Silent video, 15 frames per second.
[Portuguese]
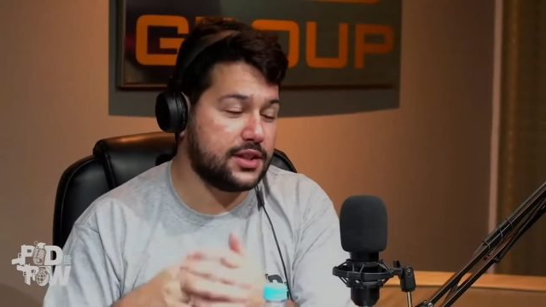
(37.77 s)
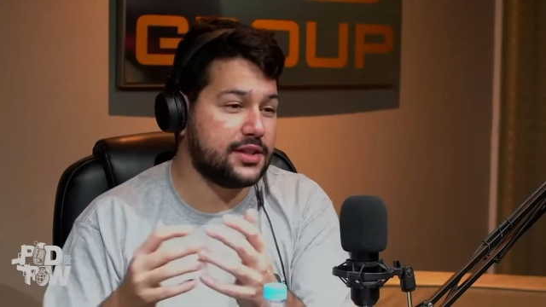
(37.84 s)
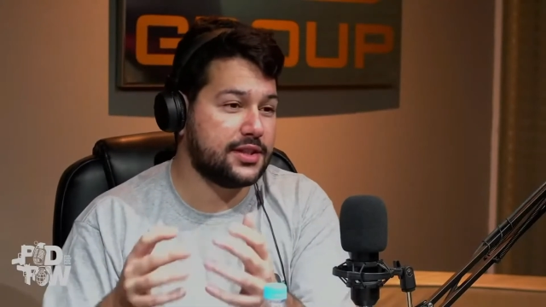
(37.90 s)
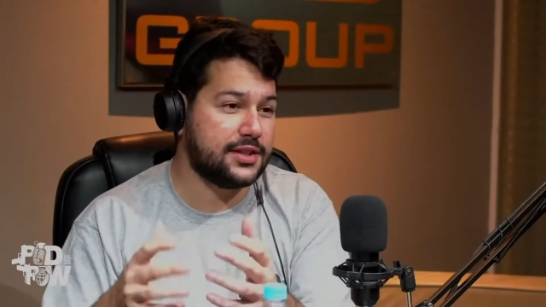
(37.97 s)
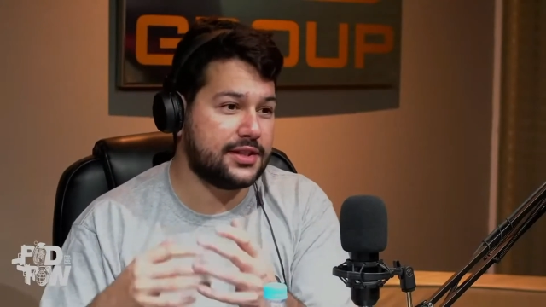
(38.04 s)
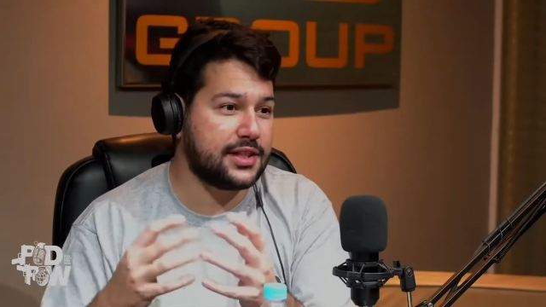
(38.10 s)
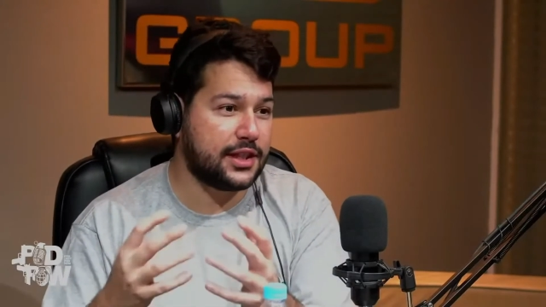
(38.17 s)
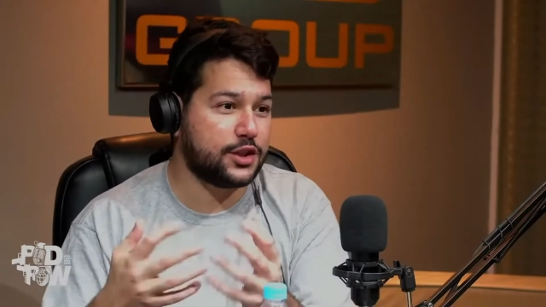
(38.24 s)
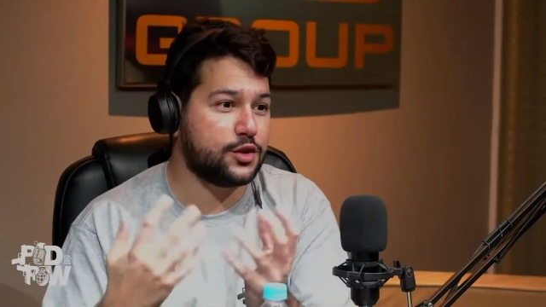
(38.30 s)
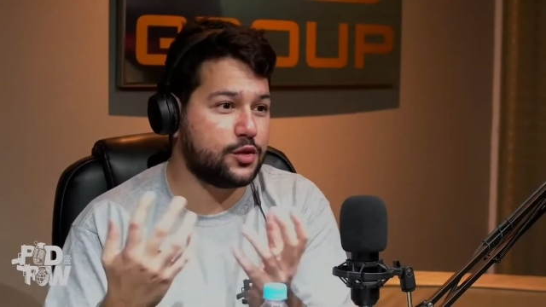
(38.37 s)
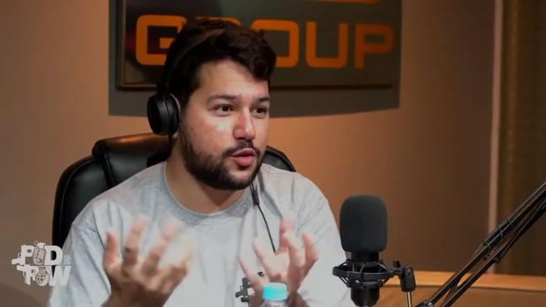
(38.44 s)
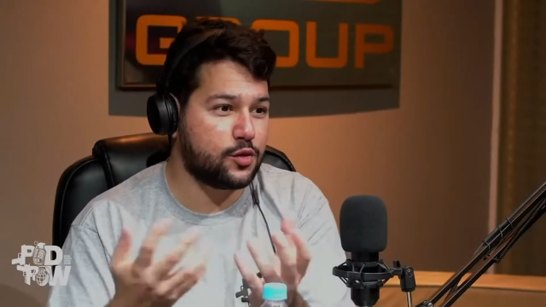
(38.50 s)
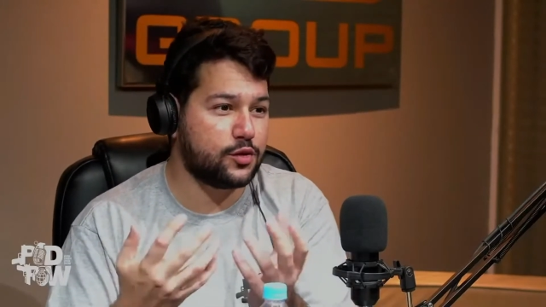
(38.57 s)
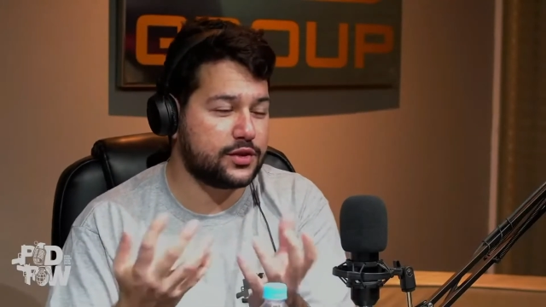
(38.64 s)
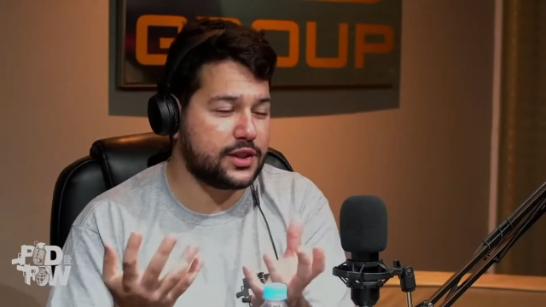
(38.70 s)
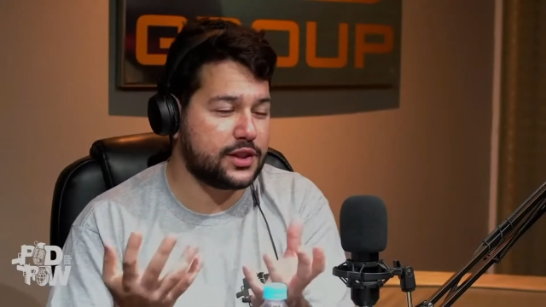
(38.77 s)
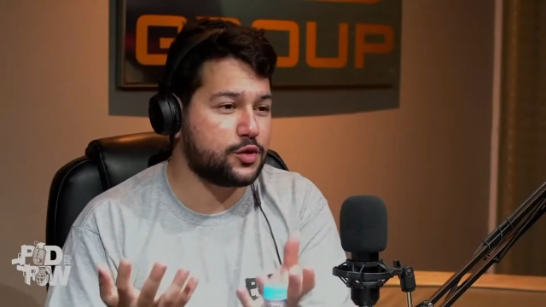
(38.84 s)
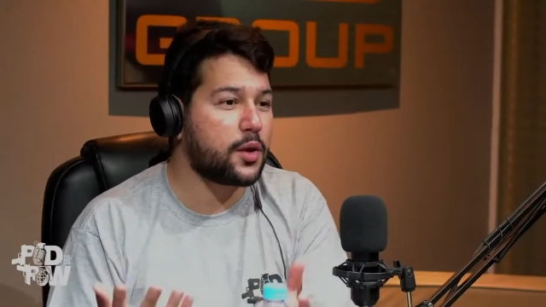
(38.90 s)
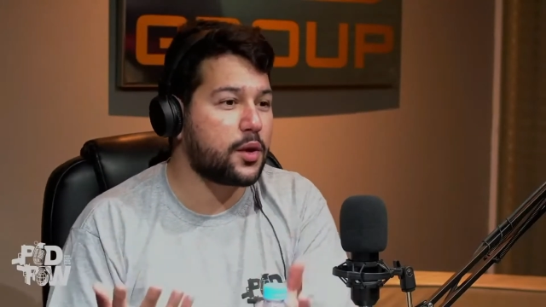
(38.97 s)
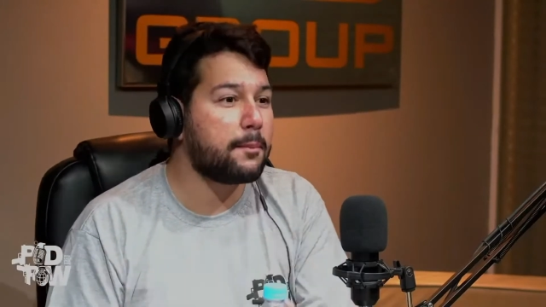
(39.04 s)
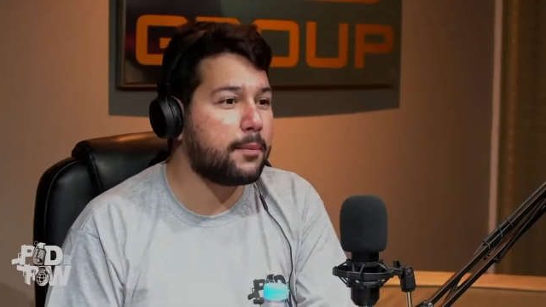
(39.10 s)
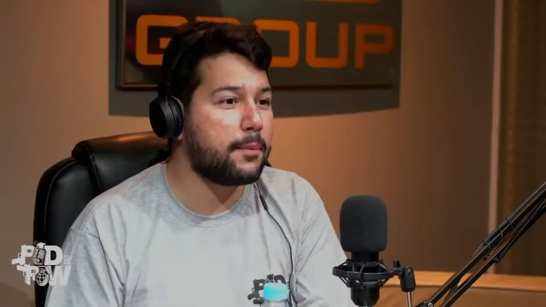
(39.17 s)
sejam, sejam
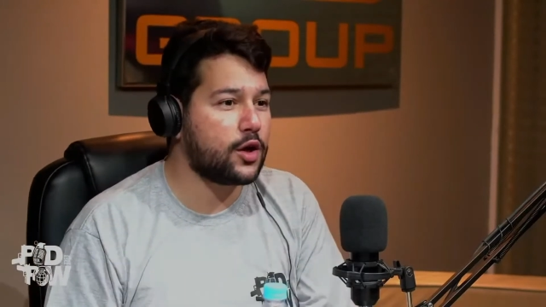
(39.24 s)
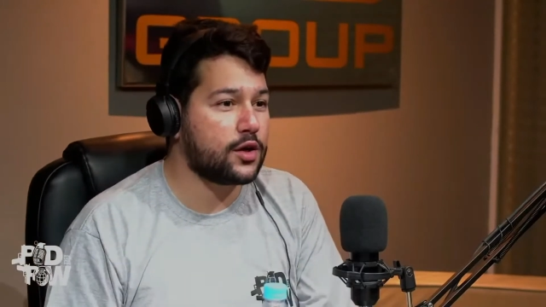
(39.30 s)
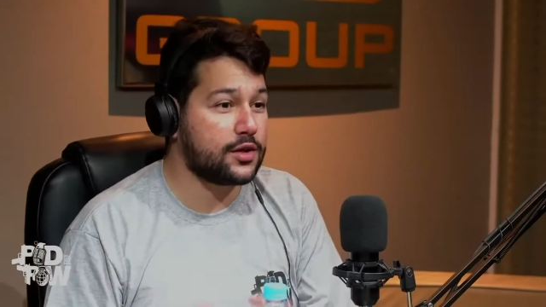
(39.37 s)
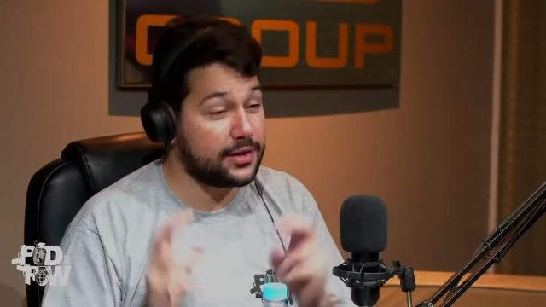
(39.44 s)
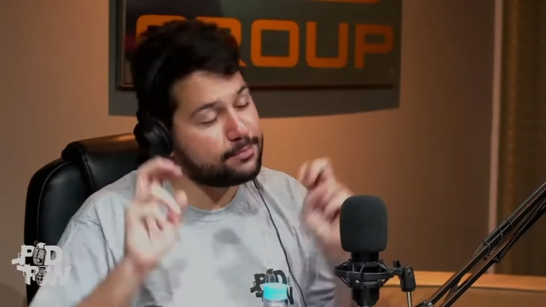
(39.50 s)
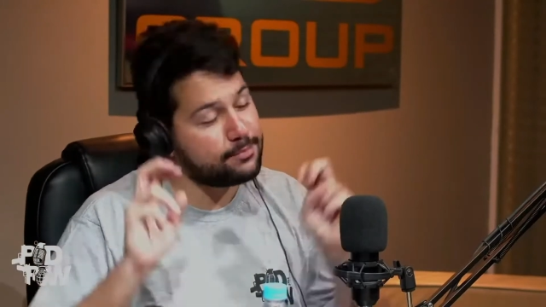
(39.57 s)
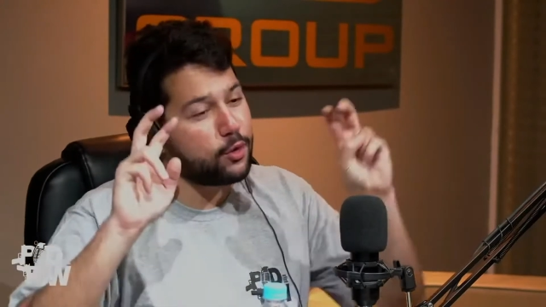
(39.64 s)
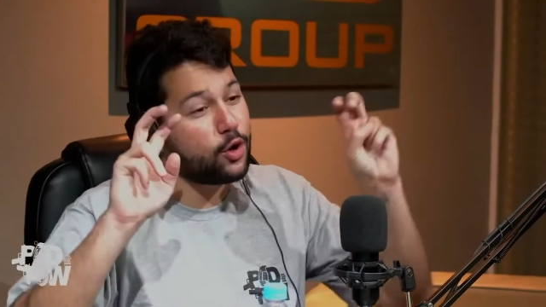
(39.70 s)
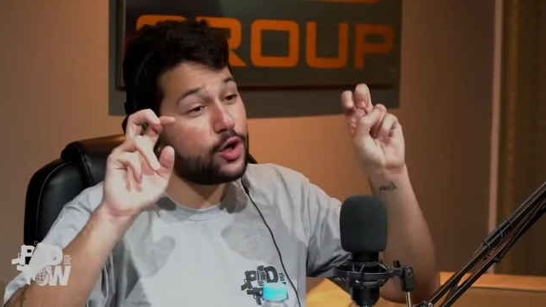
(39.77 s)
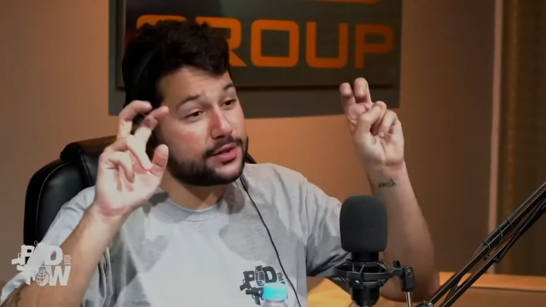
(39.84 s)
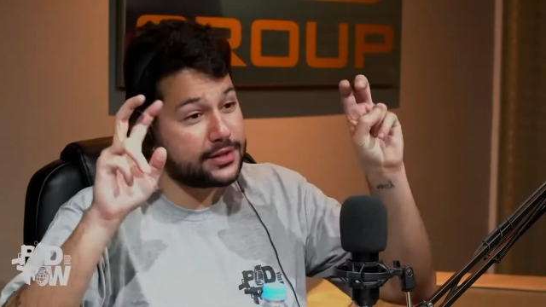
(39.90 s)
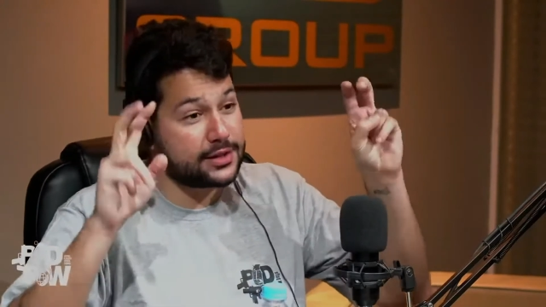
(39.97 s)
impostas